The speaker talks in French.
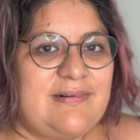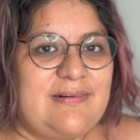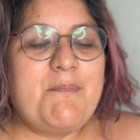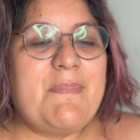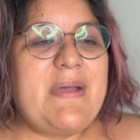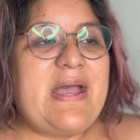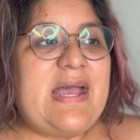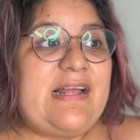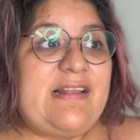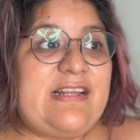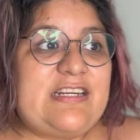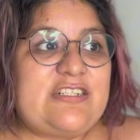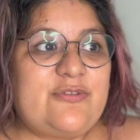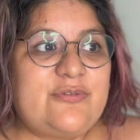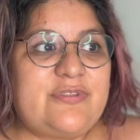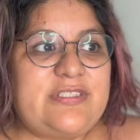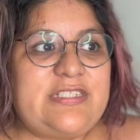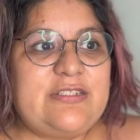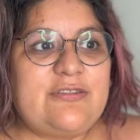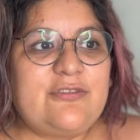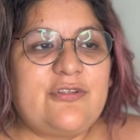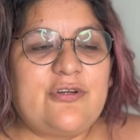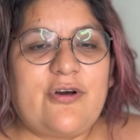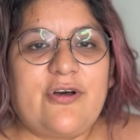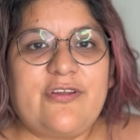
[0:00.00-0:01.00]
Mais les
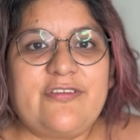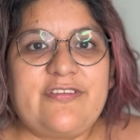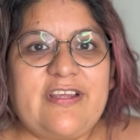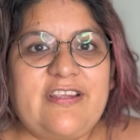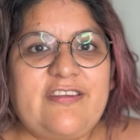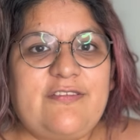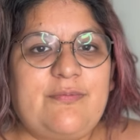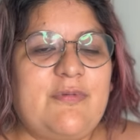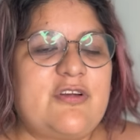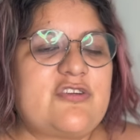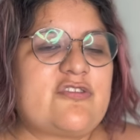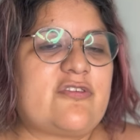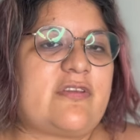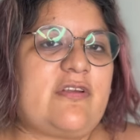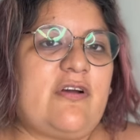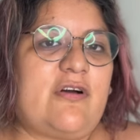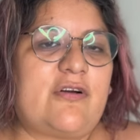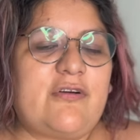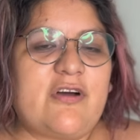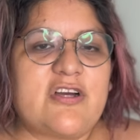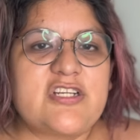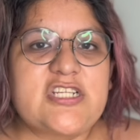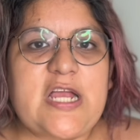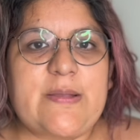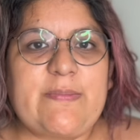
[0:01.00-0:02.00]
shootings de grossesse, moi j'en ai
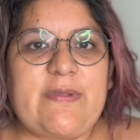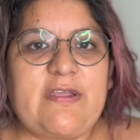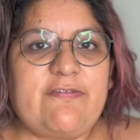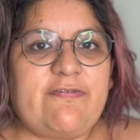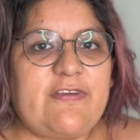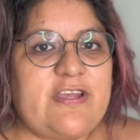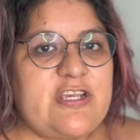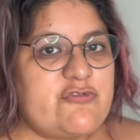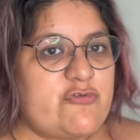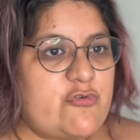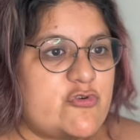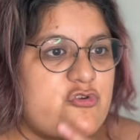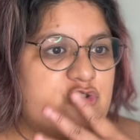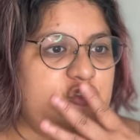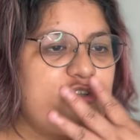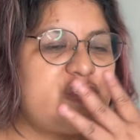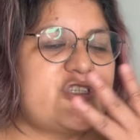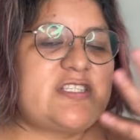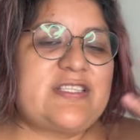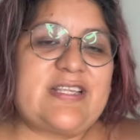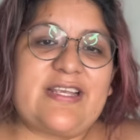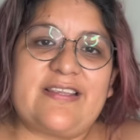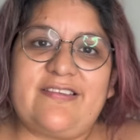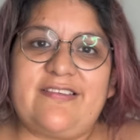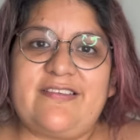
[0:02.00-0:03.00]
encore jamais fait. Je veux juste
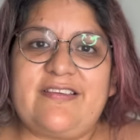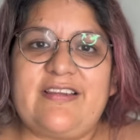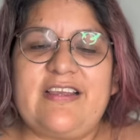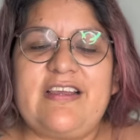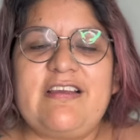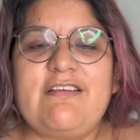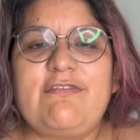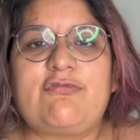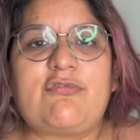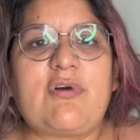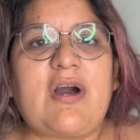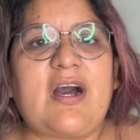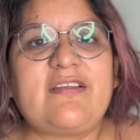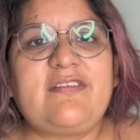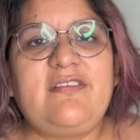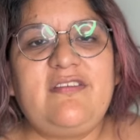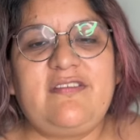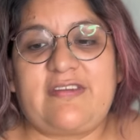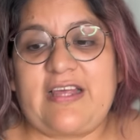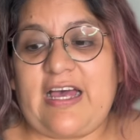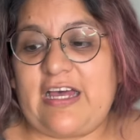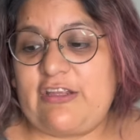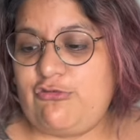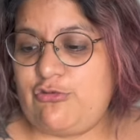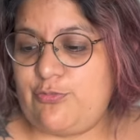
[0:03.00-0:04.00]
tester, voir si
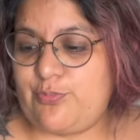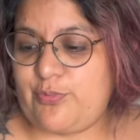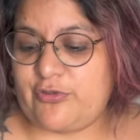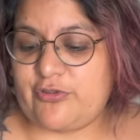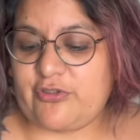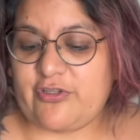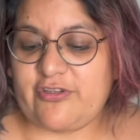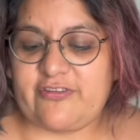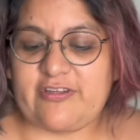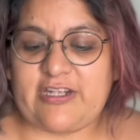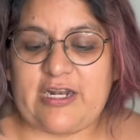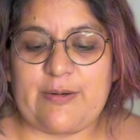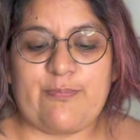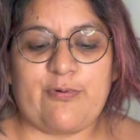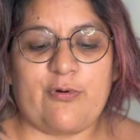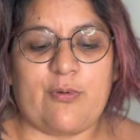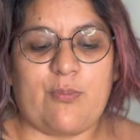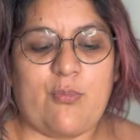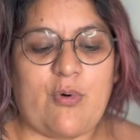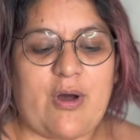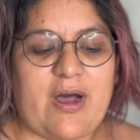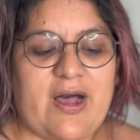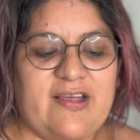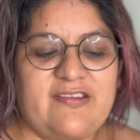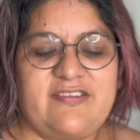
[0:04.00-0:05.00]
ça a du potentiel pour
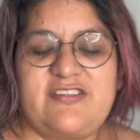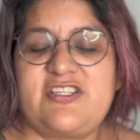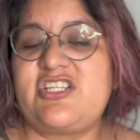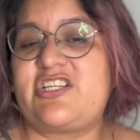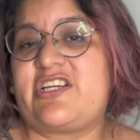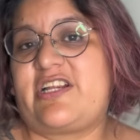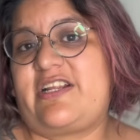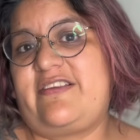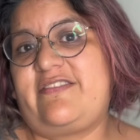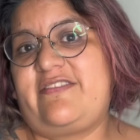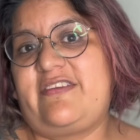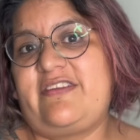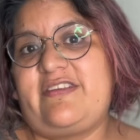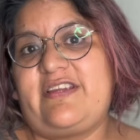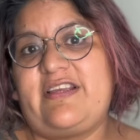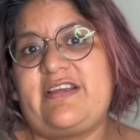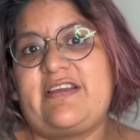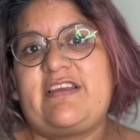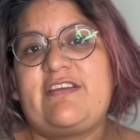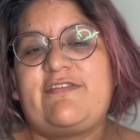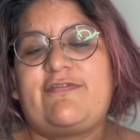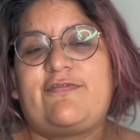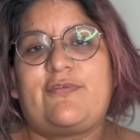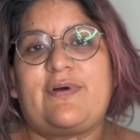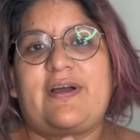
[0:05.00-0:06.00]
moi, si j'ai les idées
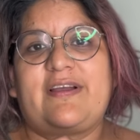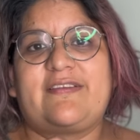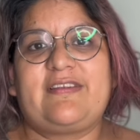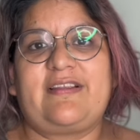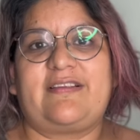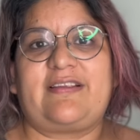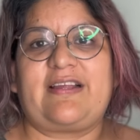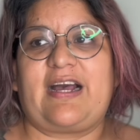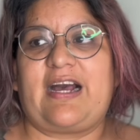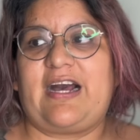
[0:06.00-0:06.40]
qu'il faut, etc.